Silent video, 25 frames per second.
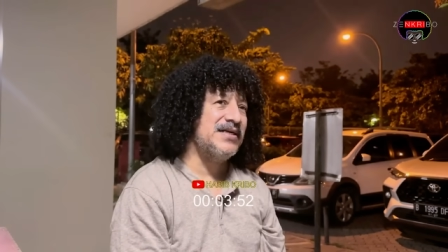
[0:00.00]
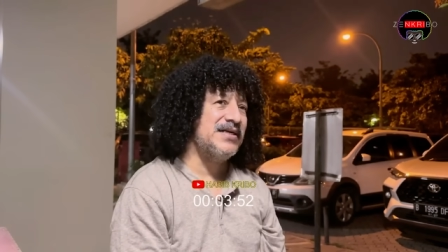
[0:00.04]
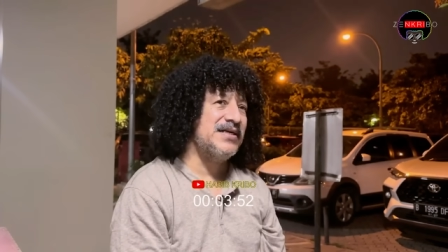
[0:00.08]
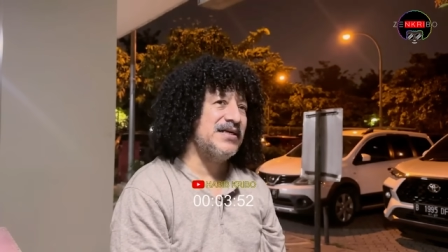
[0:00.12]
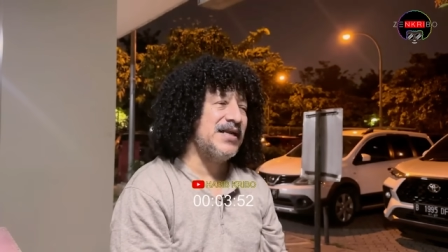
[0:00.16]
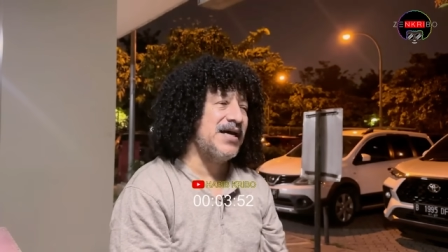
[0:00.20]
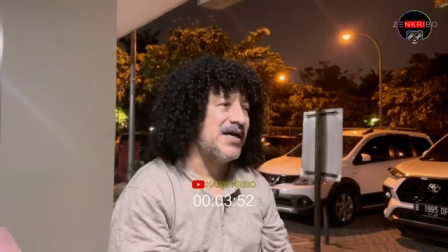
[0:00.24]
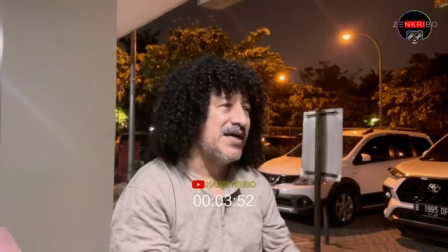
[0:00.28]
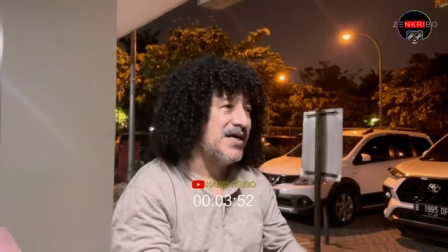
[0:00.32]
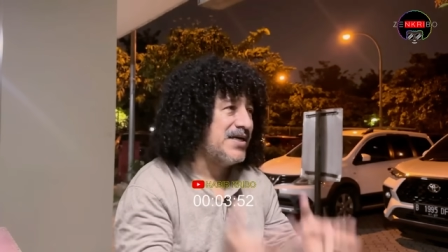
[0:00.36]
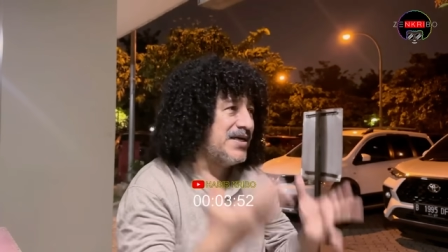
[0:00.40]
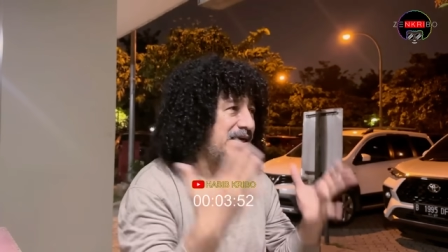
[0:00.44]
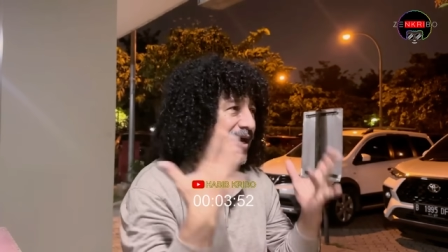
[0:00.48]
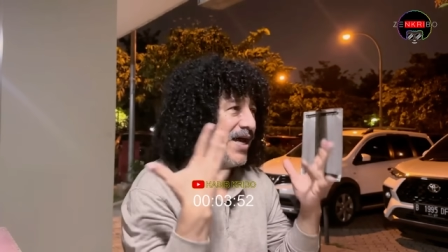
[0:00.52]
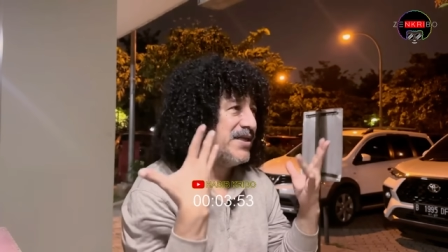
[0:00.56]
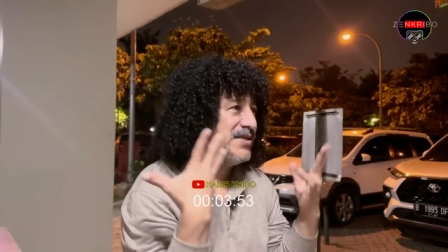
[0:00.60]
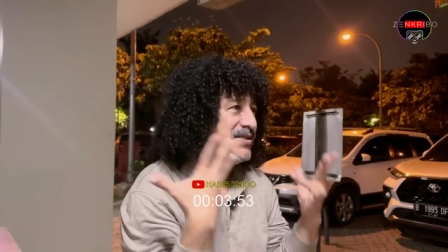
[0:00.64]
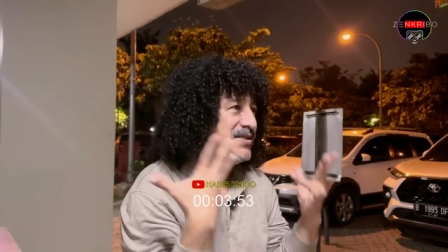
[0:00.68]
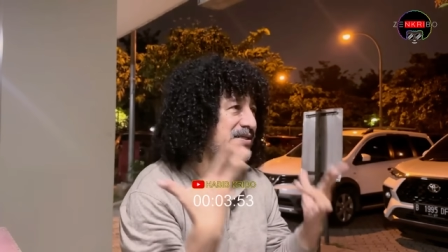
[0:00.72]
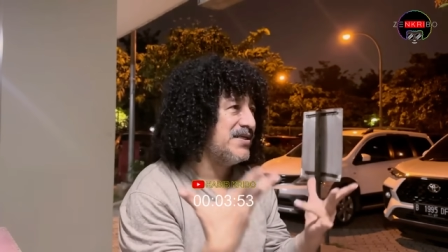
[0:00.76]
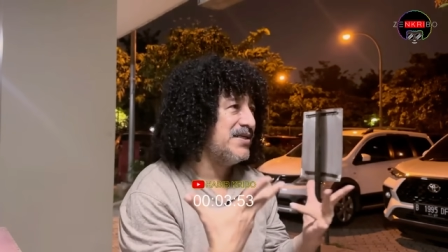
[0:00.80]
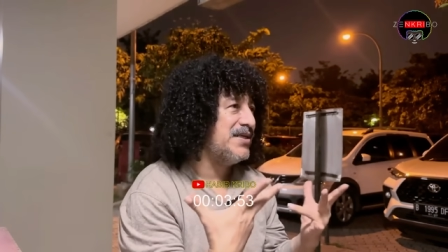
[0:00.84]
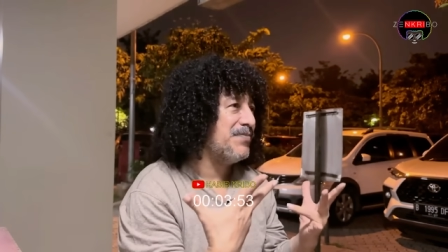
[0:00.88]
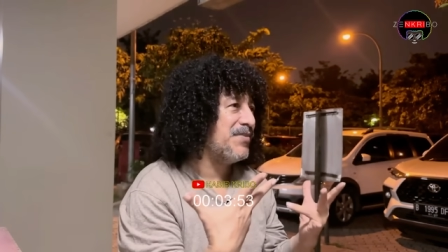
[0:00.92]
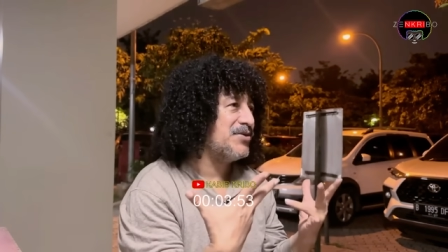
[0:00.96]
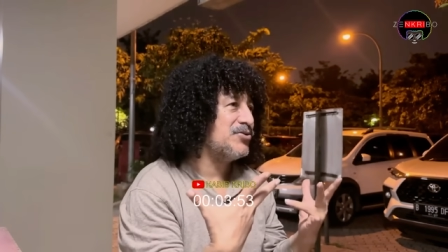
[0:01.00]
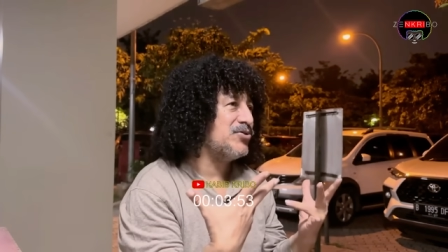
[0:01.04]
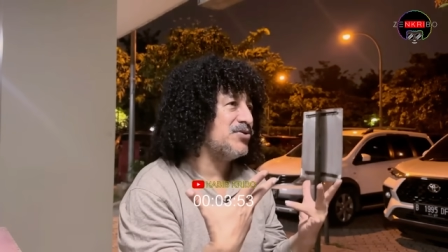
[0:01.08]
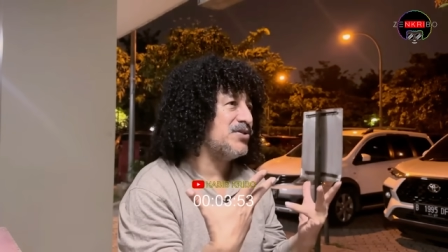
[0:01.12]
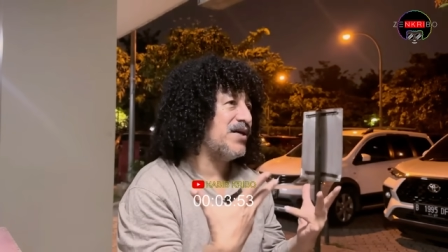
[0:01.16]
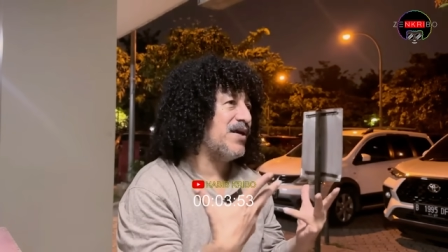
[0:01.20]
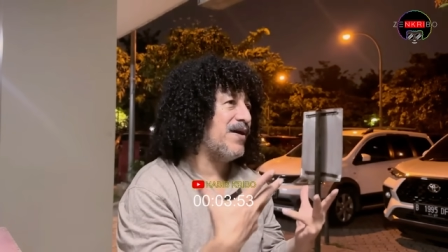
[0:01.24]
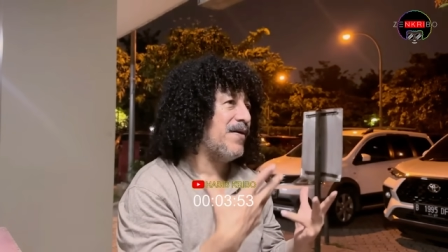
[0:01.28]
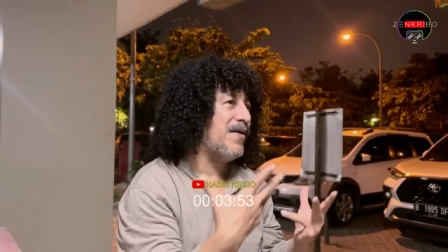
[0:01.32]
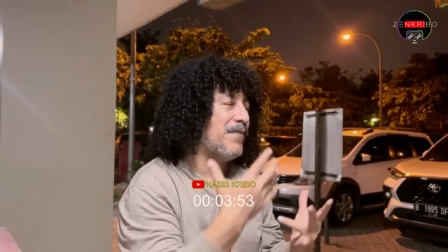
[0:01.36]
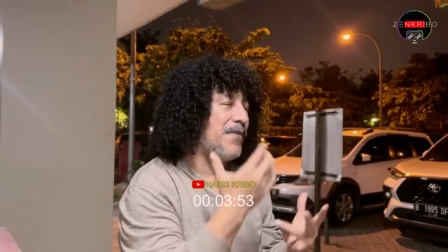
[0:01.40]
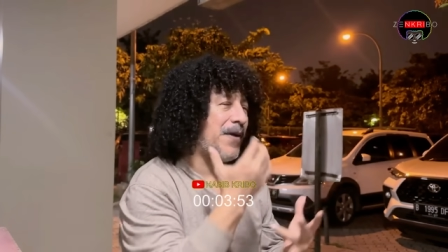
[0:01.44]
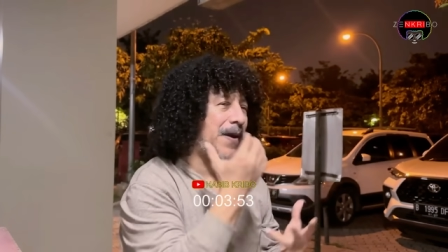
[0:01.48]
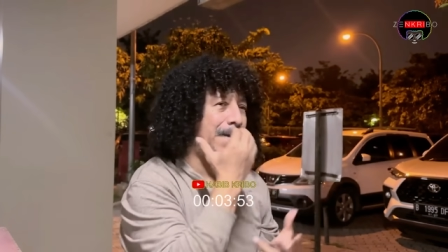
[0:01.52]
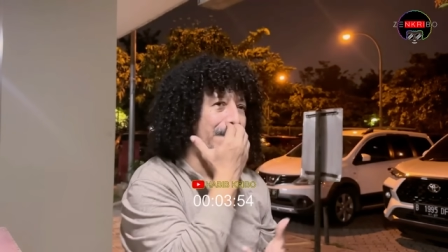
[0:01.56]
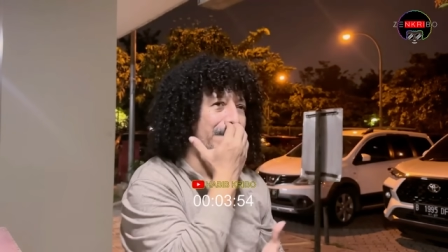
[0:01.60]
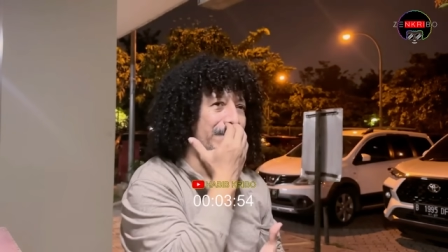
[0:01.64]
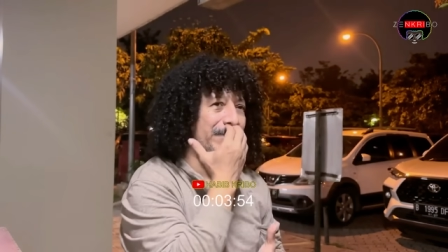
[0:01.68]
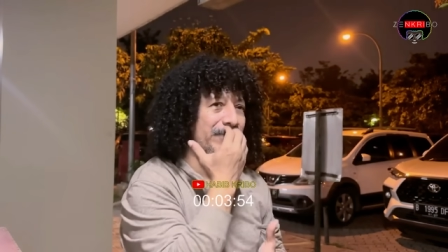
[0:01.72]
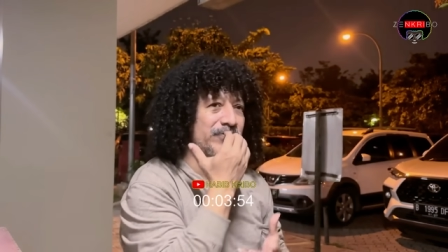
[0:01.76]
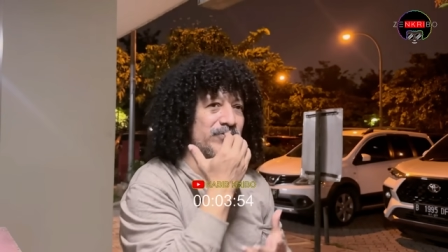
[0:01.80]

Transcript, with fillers: Lah, dari sini maksud saya apa?